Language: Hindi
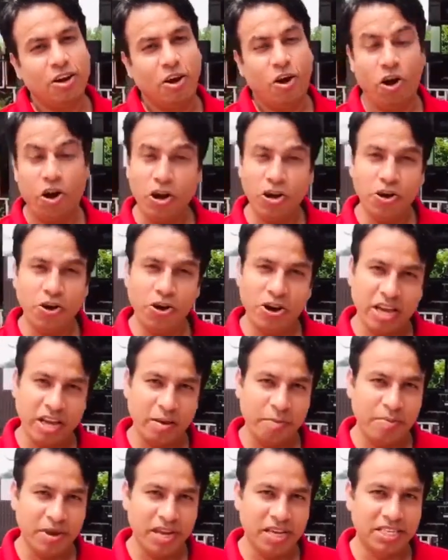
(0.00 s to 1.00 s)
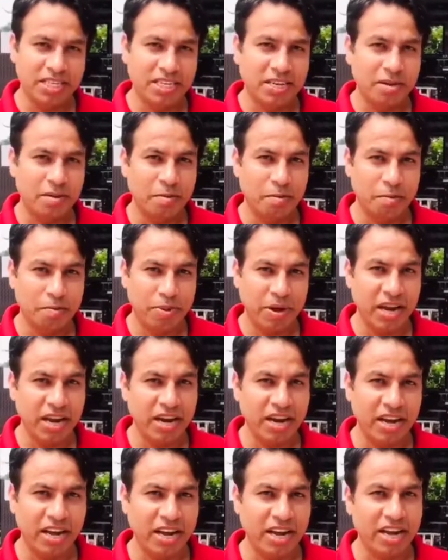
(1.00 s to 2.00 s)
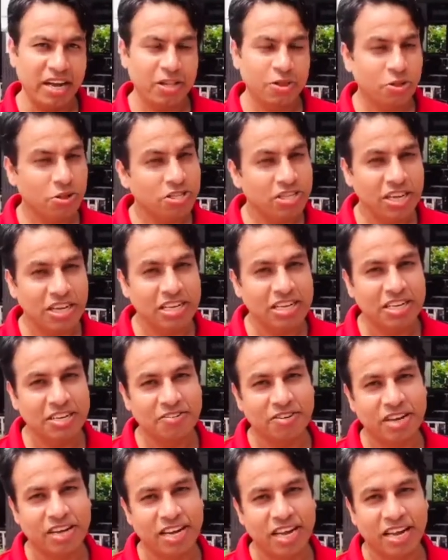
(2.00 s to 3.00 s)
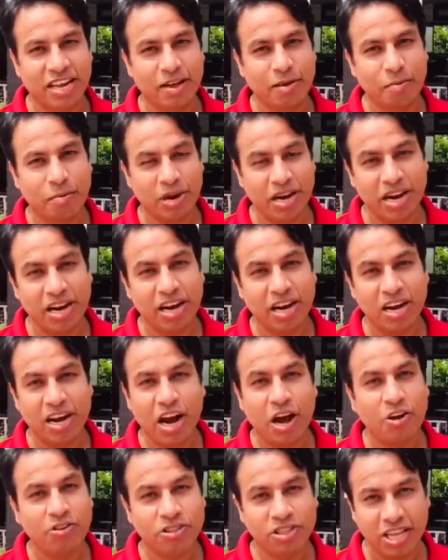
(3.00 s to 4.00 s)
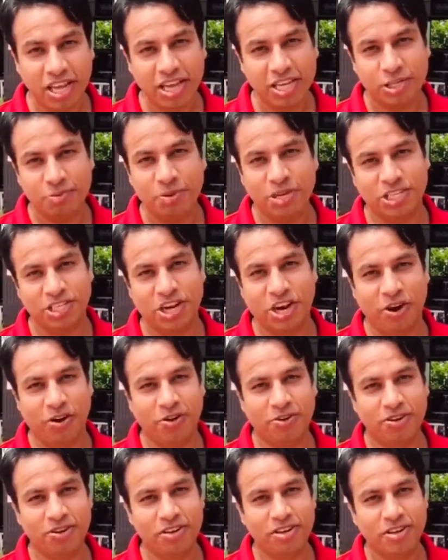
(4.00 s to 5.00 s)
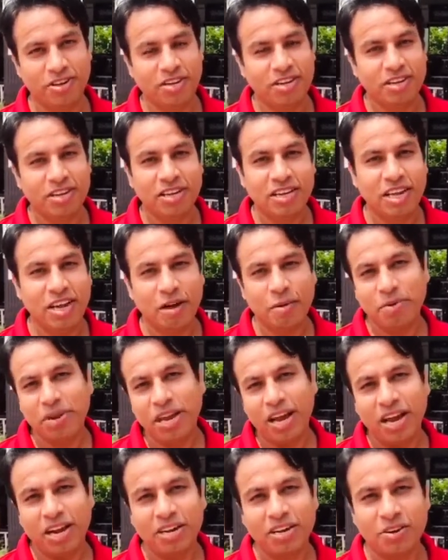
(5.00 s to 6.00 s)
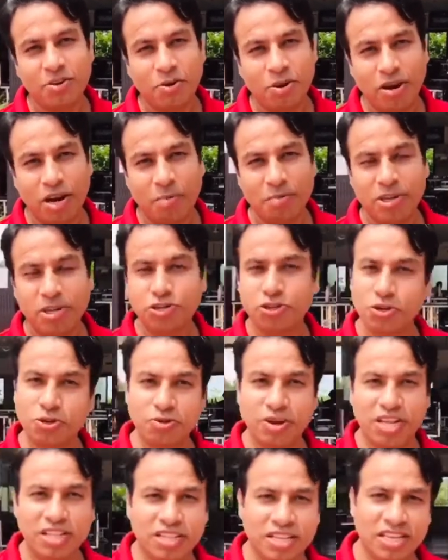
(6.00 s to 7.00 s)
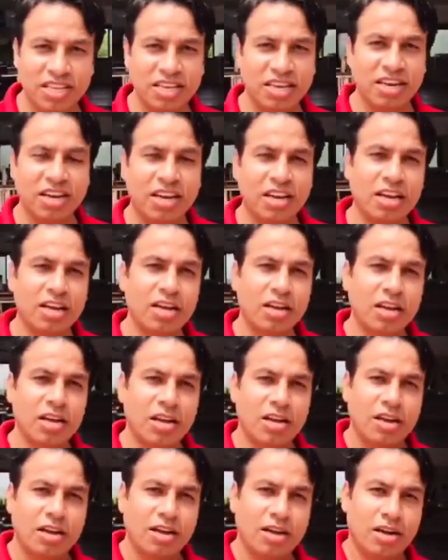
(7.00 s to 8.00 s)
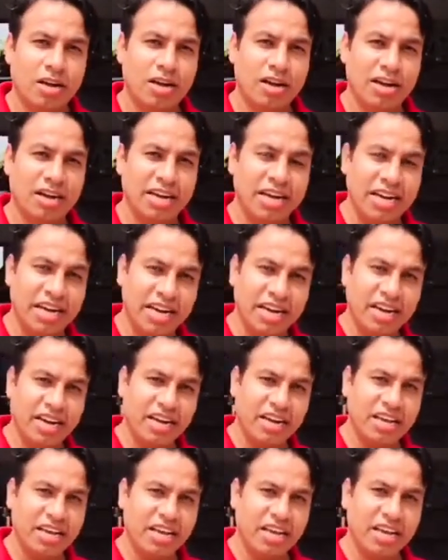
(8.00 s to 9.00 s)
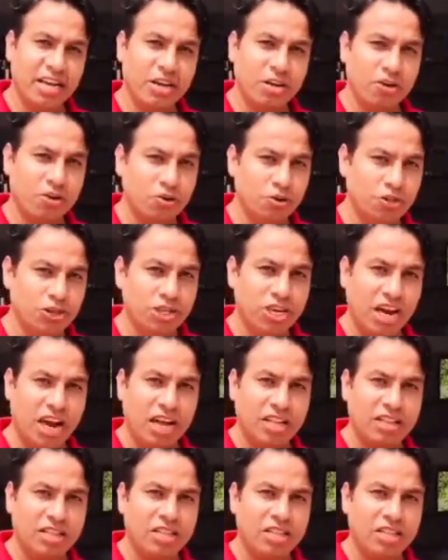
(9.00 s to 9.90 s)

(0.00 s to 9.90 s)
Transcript: ओ के बीच पेड़ है तो जल जीवन है पेड़ लगाओ देश बचाओ ये अभियान को हमने शुरुआत की है आ, इंडिया के गुजरात